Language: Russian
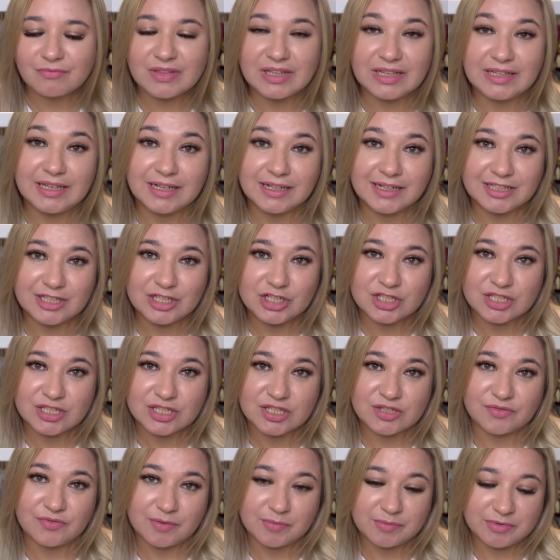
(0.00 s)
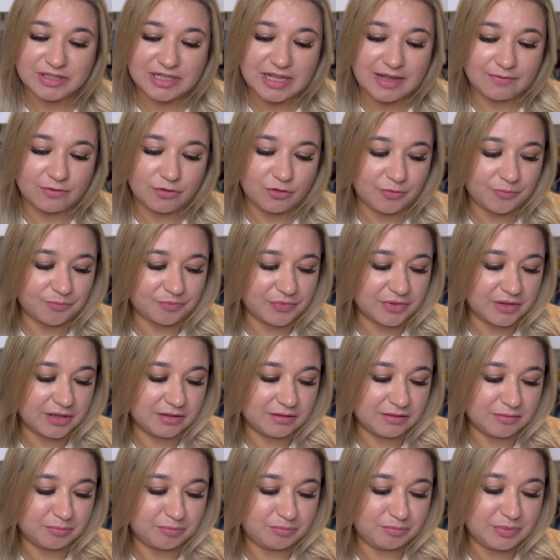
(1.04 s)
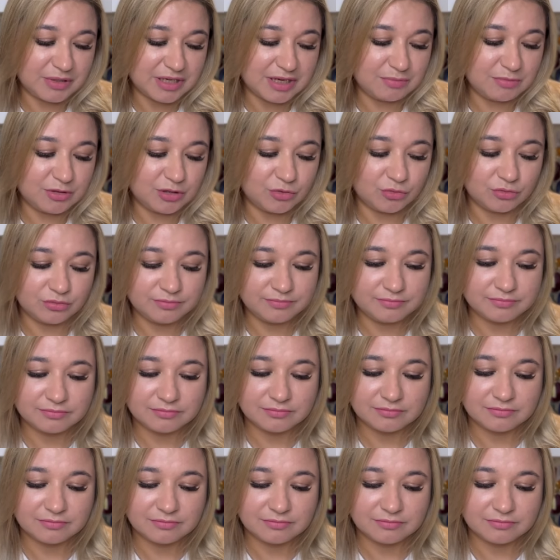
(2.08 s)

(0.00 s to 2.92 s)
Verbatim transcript: Я, конечно же, вам ставлю э, пирамиду.